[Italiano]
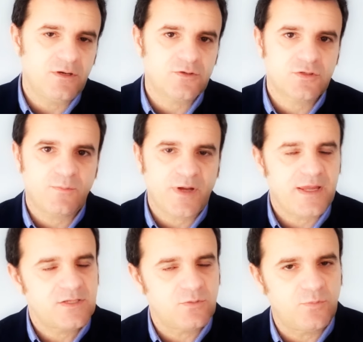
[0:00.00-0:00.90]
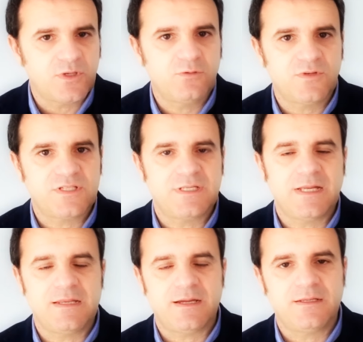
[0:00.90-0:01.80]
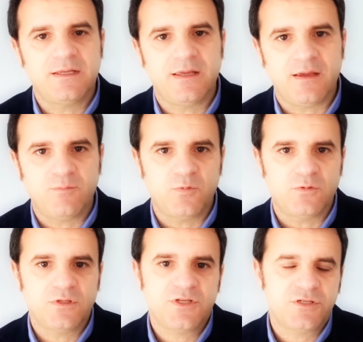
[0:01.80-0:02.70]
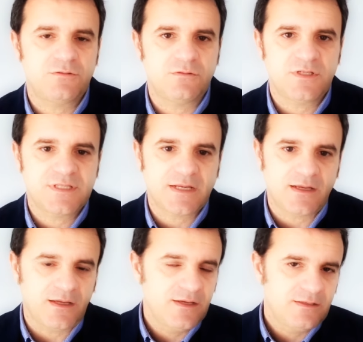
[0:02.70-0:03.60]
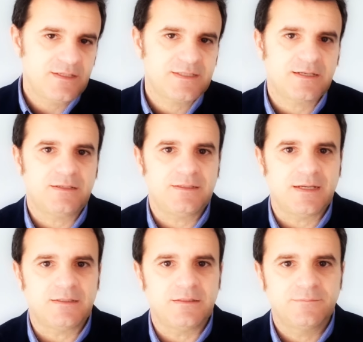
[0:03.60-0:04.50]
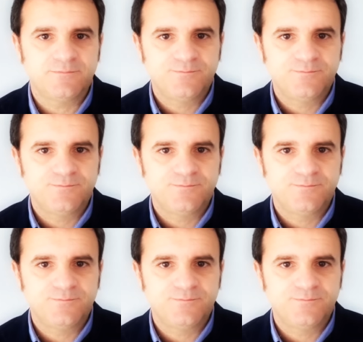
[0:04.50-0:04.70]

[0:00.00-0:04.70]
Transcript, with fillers: nel nostro paese oppure i turisti italiani che appunto decidono di stare, di stare in Italia.